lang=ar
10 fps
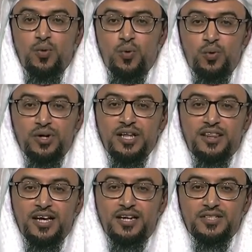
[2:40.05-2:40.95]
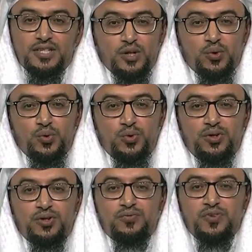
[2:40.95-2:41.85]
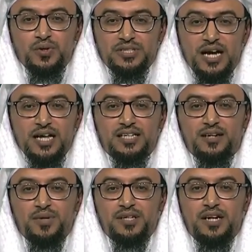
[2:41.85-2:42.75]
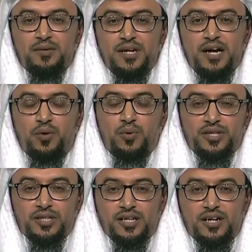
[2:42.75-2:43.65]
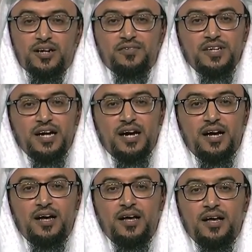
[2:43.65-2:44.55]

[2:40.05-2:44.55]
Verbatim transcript: والوحدة الثانية ستكون في وسائل تربية الأبناء ونتطرق فيها